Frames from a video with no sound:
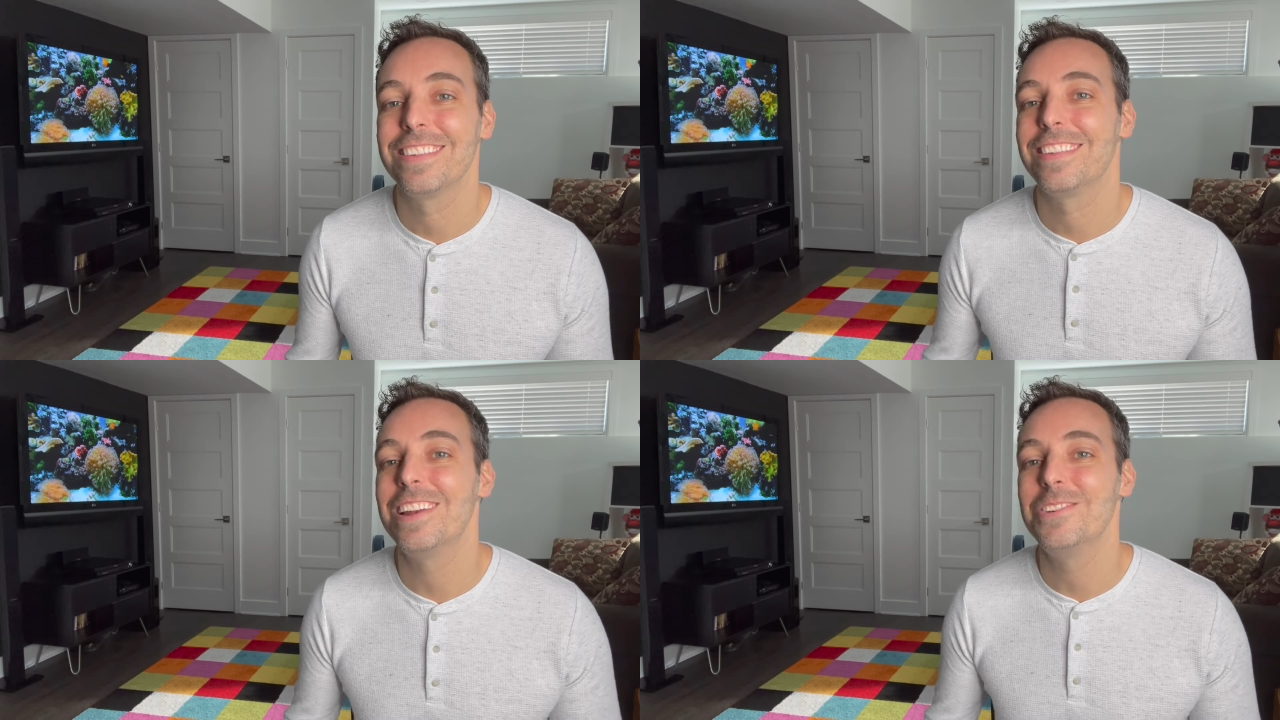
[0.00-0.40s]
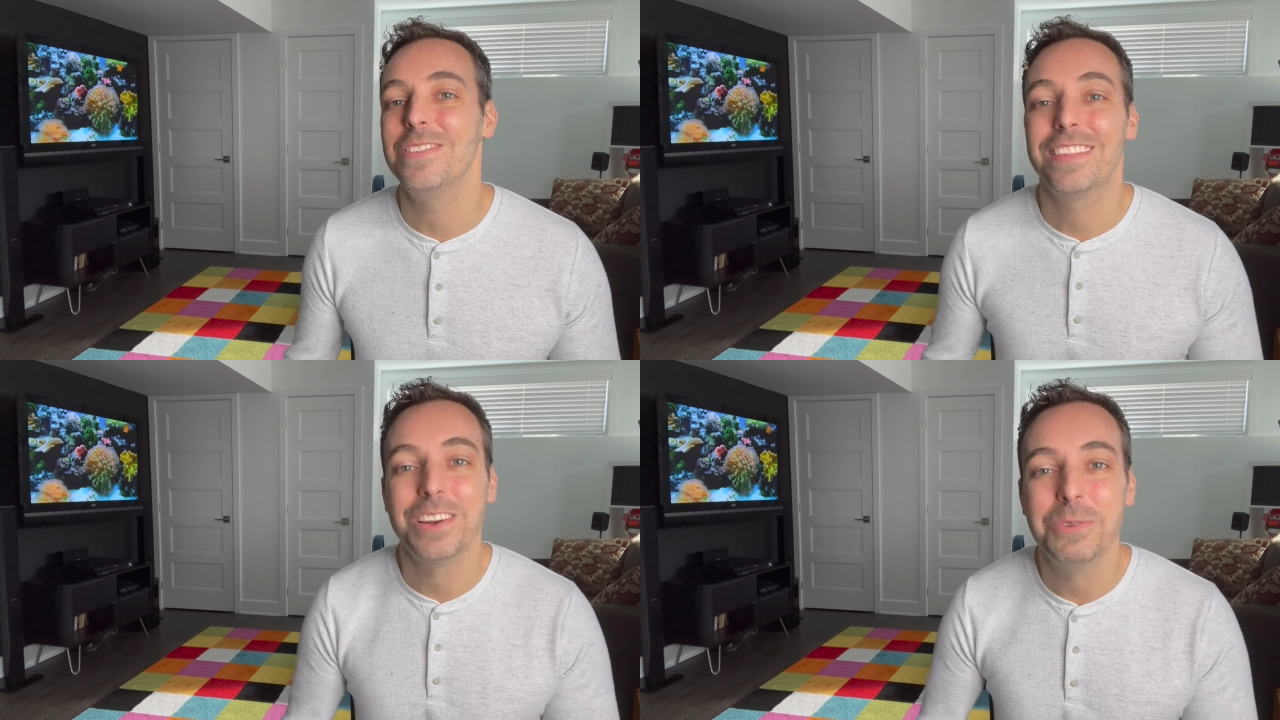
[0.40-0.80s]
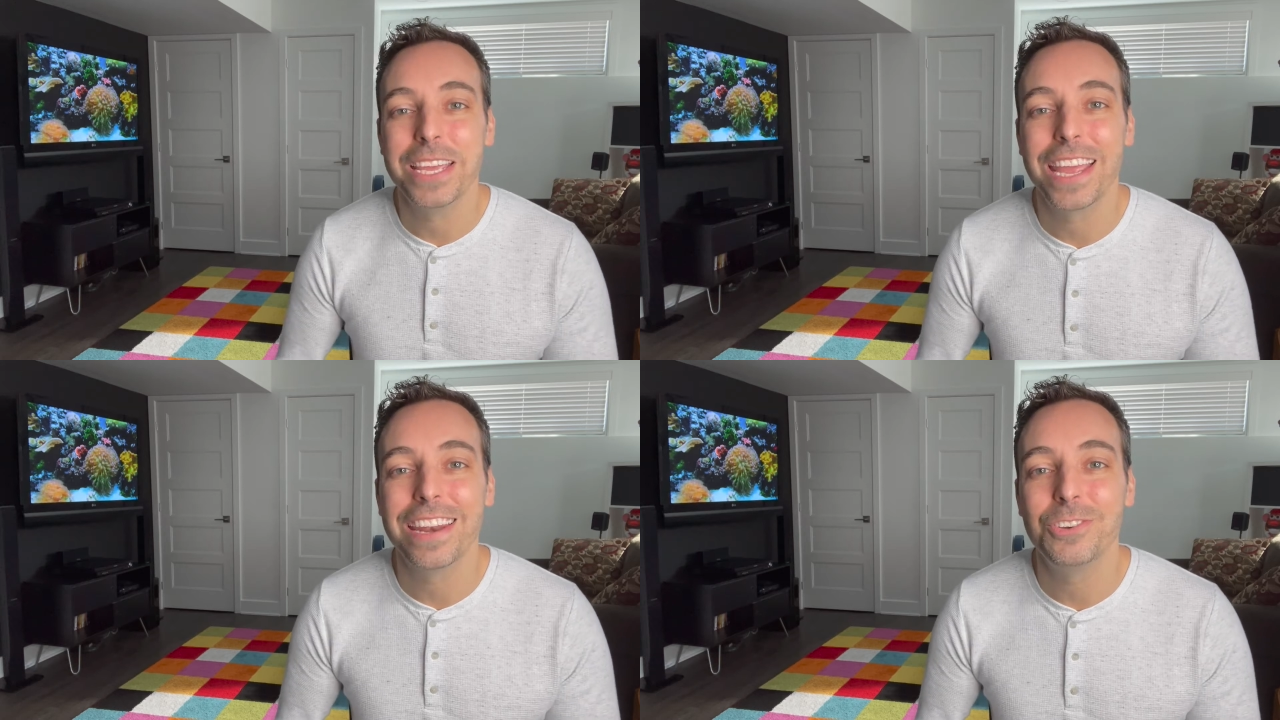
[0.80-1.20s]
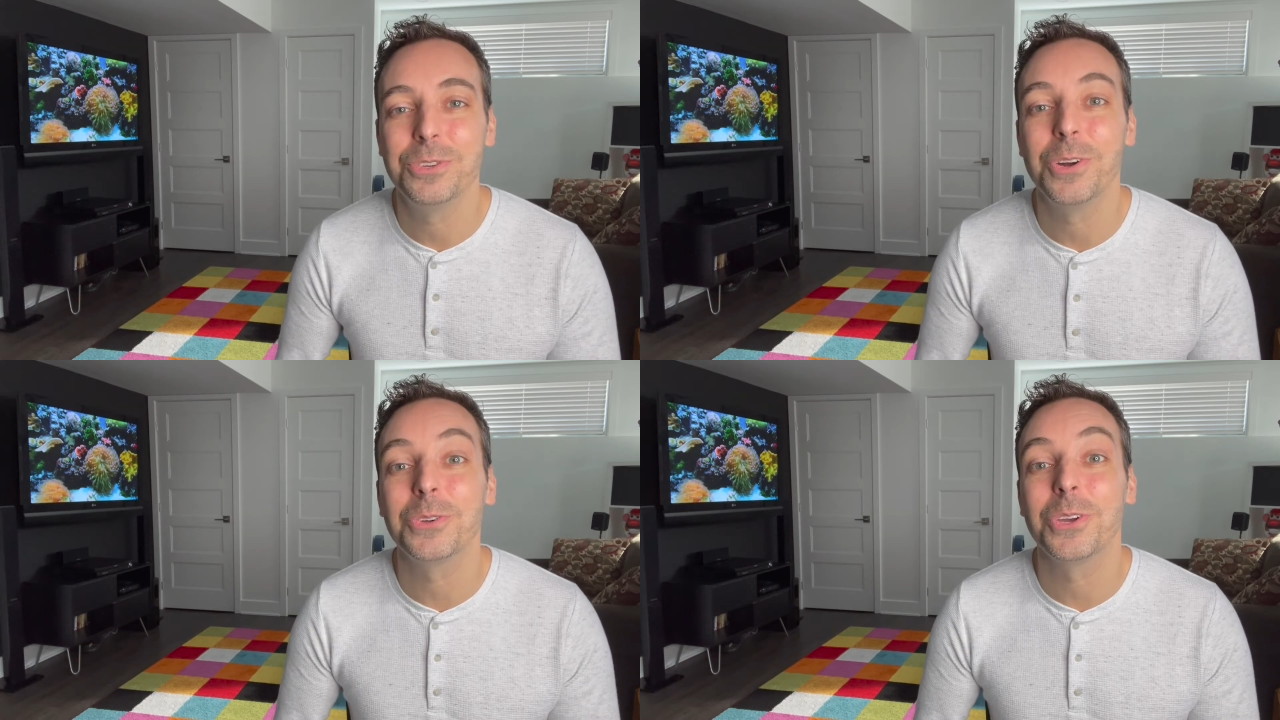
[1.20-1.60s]
Salut, c'est le week-end, je
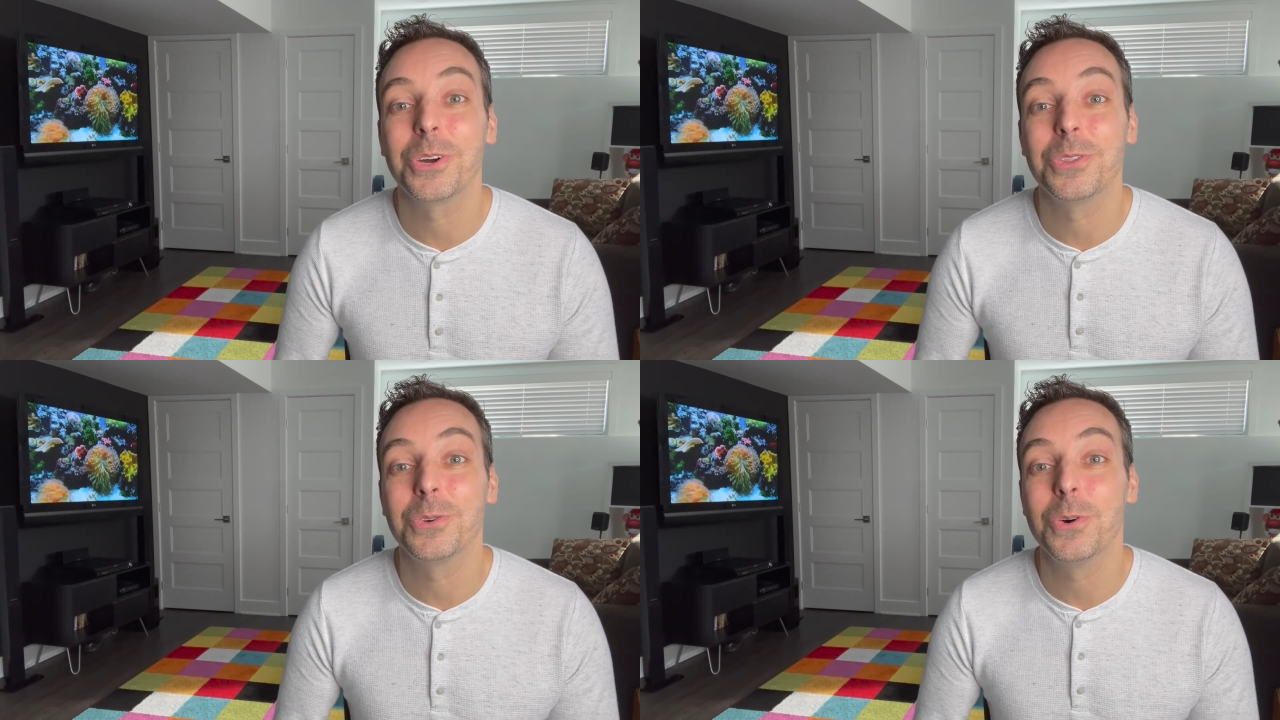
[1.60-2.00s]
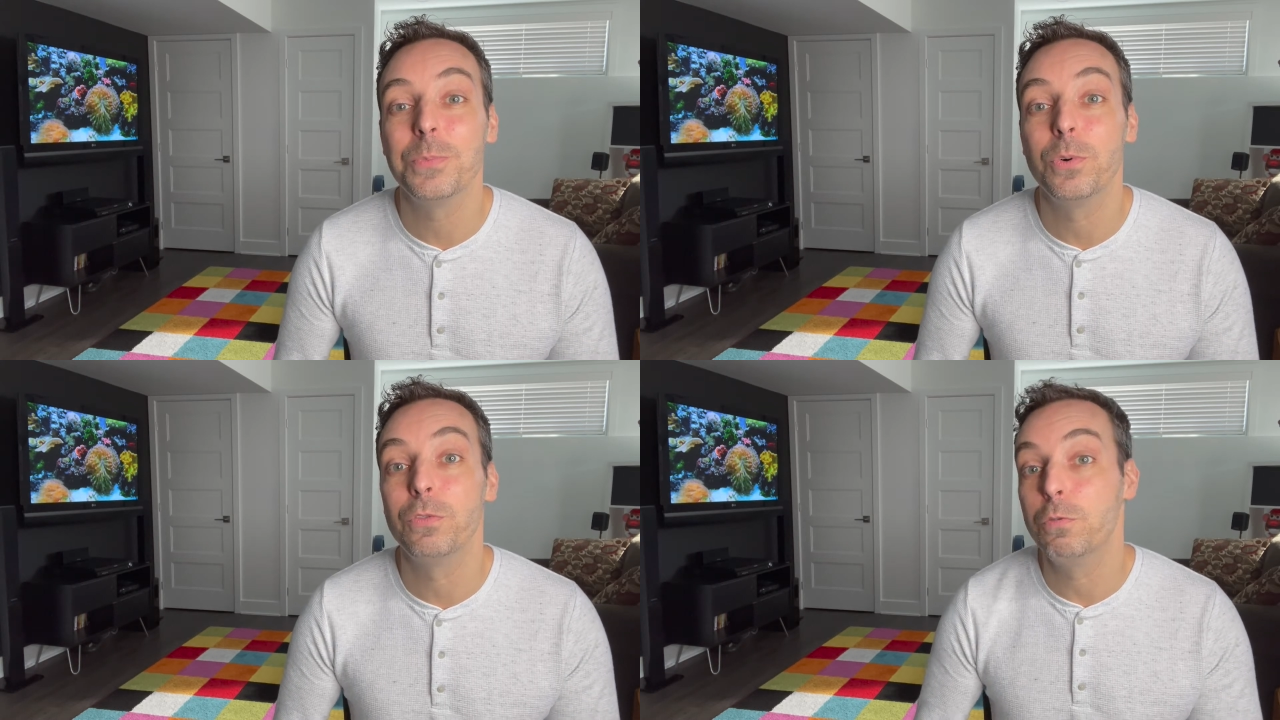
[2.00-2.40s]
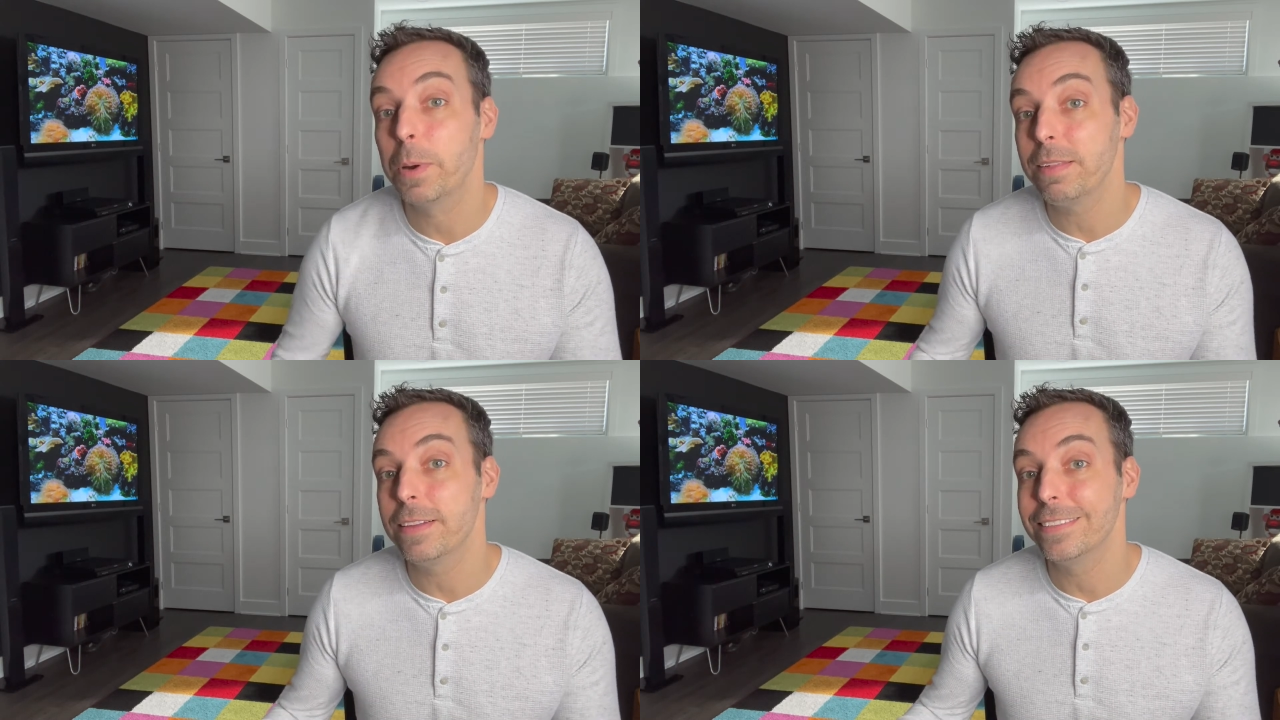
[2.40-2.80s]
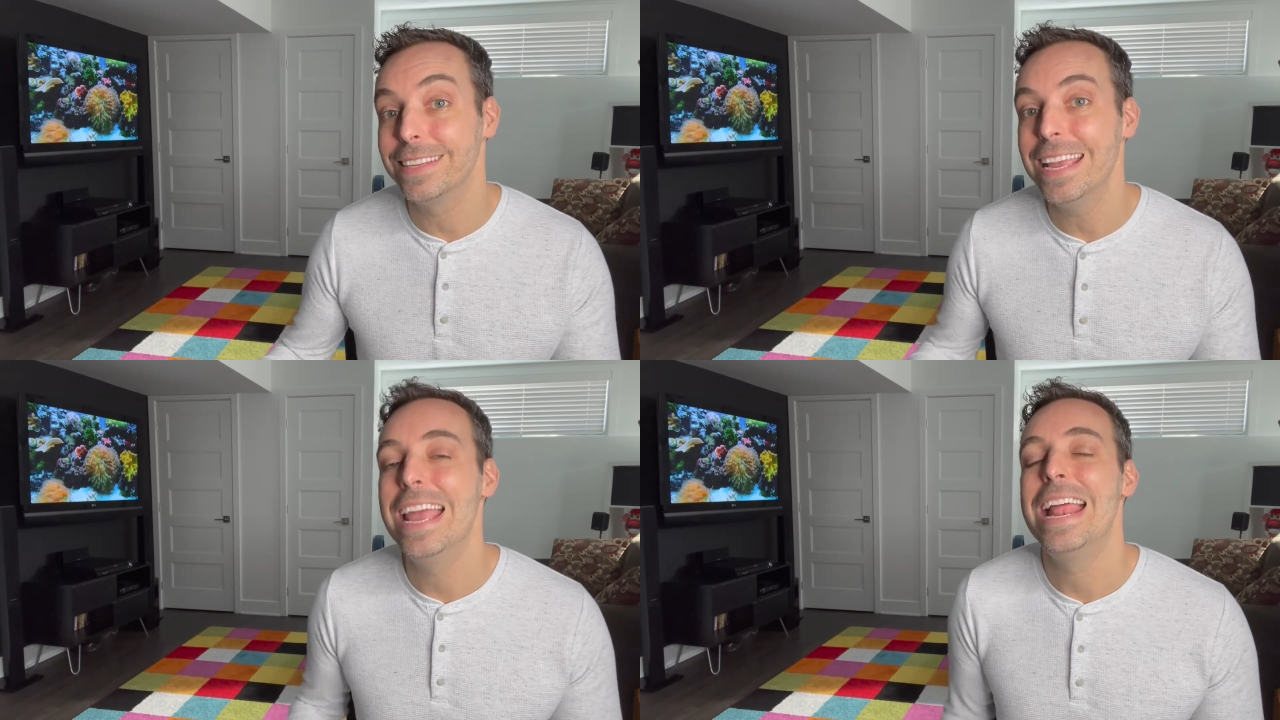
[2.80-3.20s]
suis donc de retour pour vous
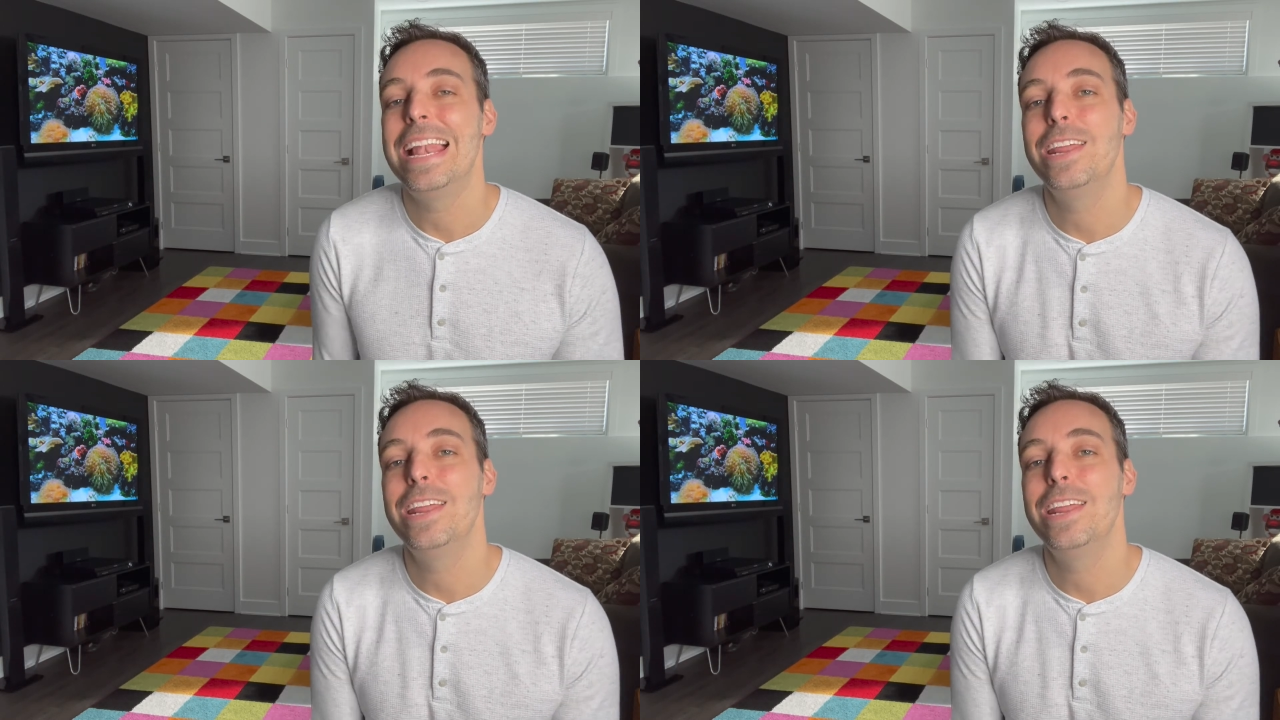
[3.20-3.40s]
présenter